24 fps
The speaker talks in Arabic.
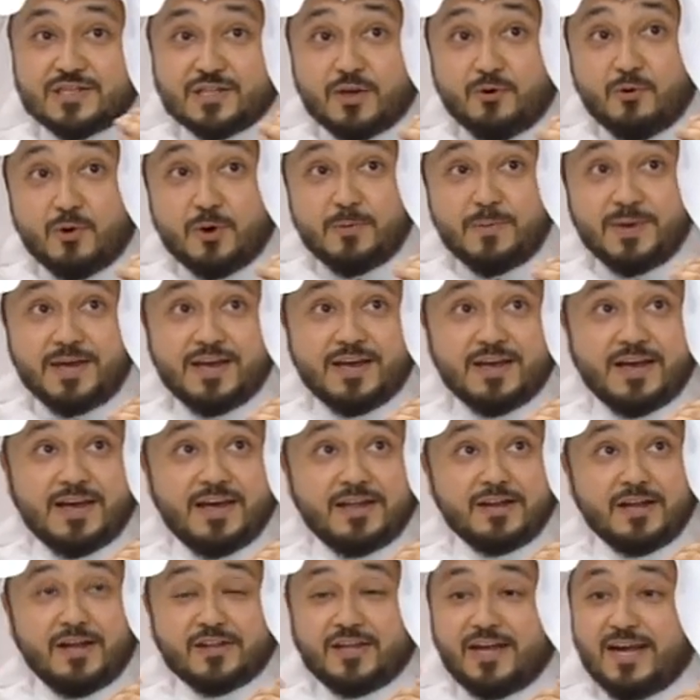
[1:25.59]
اسوي
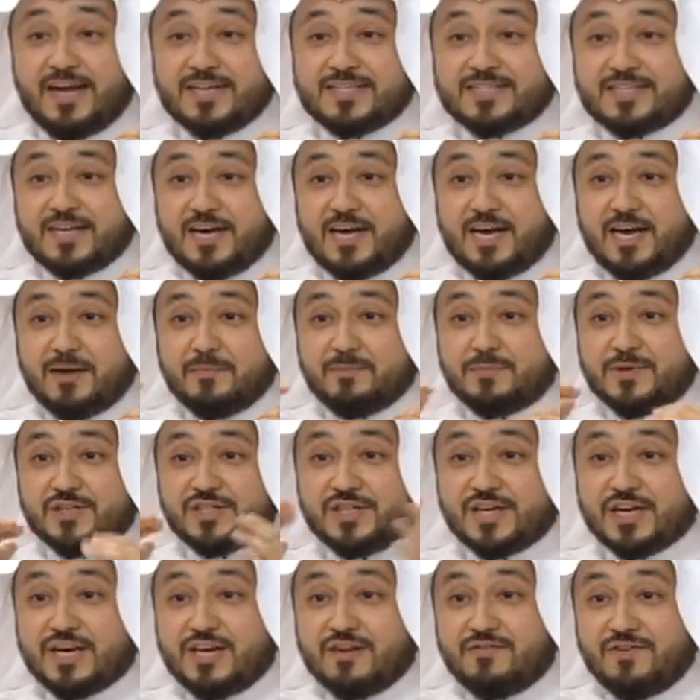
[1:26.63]
بها نطحات سحاب
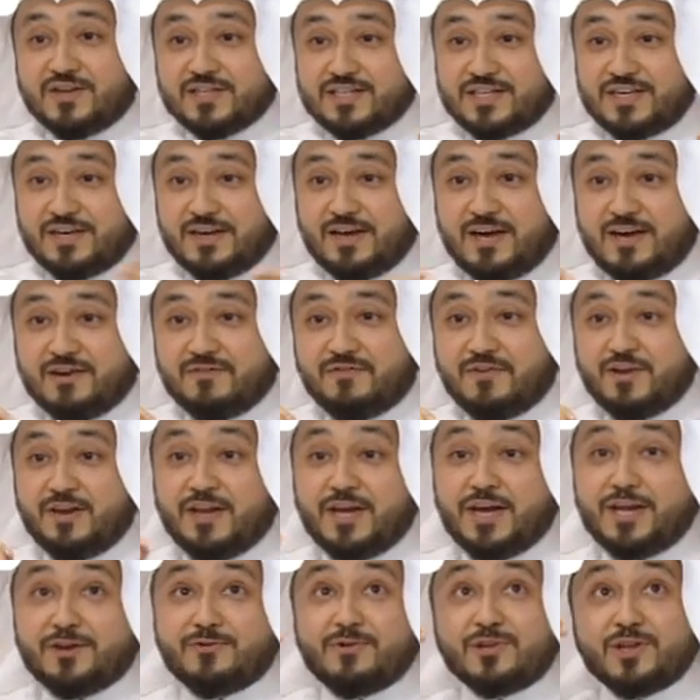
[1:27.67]
بشكل فظيع عارفه
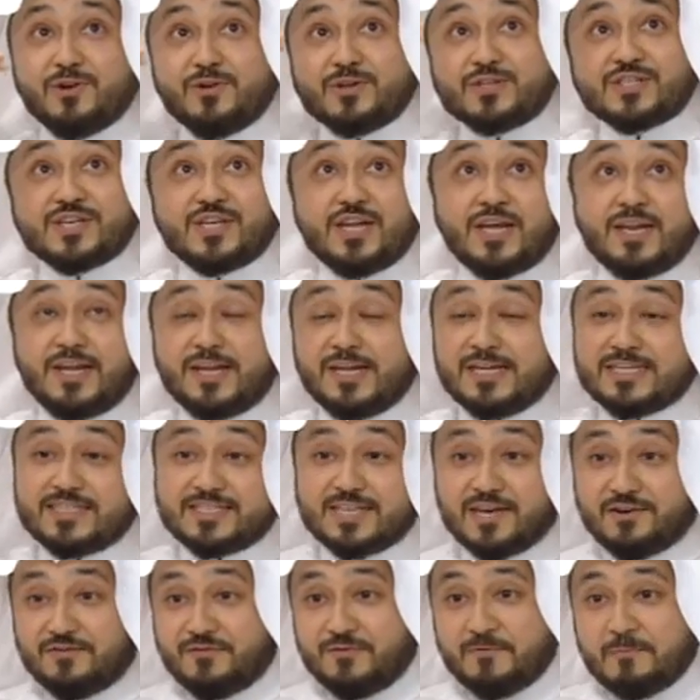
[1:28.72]
لين كنت اوصلها لين
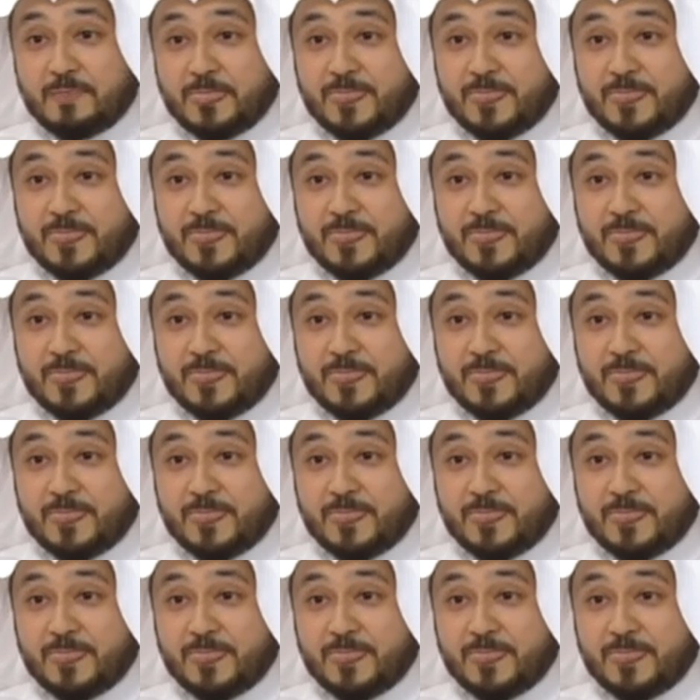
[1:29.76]
السقف